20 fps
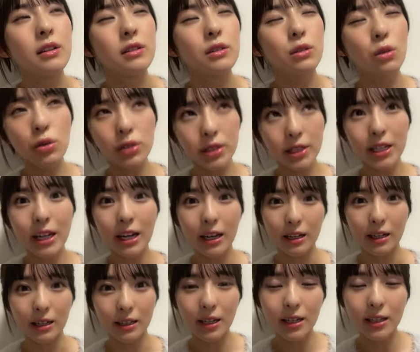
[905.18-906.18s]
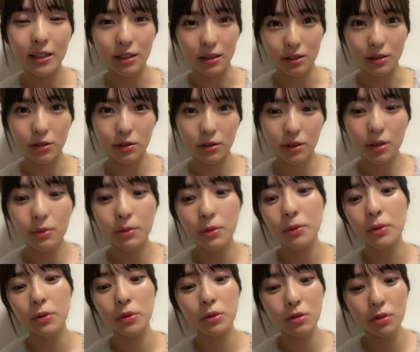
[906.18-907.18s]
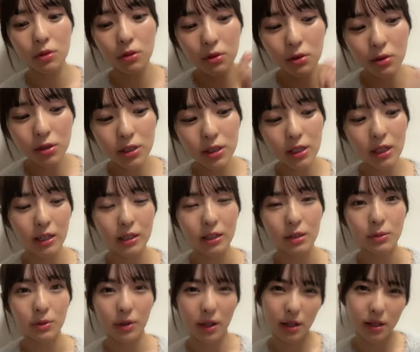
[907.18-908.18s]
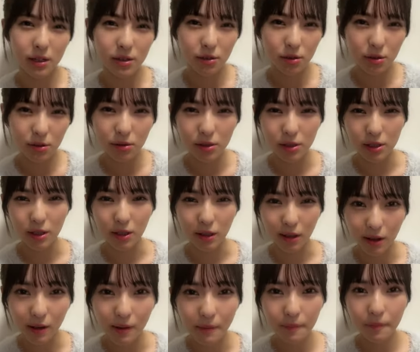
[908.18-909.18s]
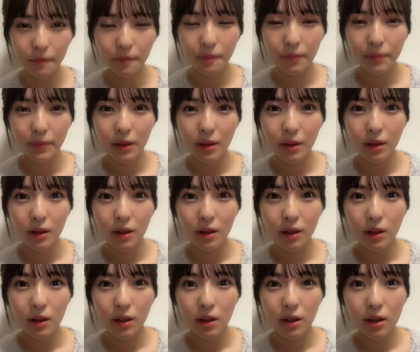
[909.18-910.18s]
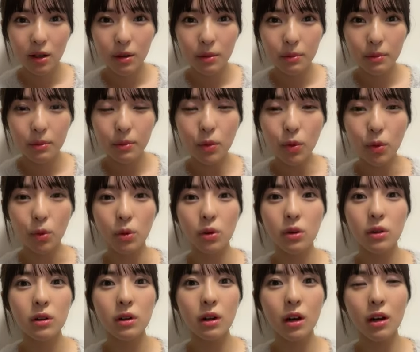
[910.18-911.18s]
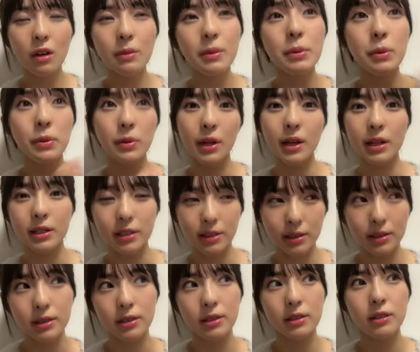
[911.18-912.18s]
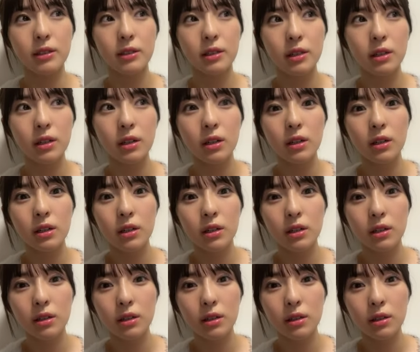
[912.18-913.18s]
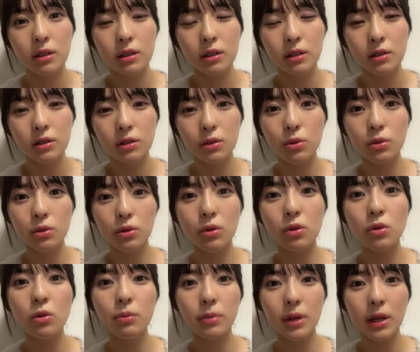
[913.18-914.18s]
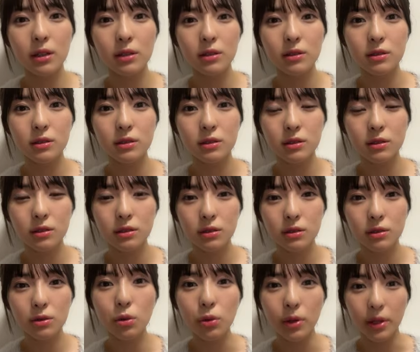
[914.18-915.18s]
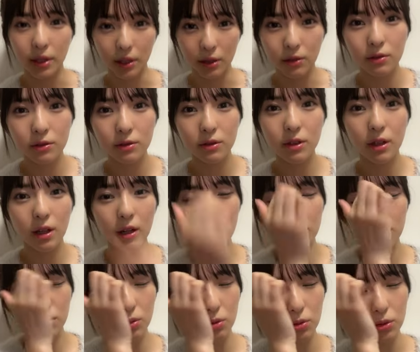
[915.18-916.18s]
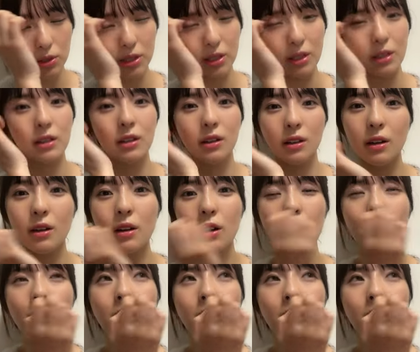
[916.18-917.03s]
投資リハができたんですよでももうその投資リハってもう劇場投資だからもう鏡もないしそうほんと本番通りのあの投資だったから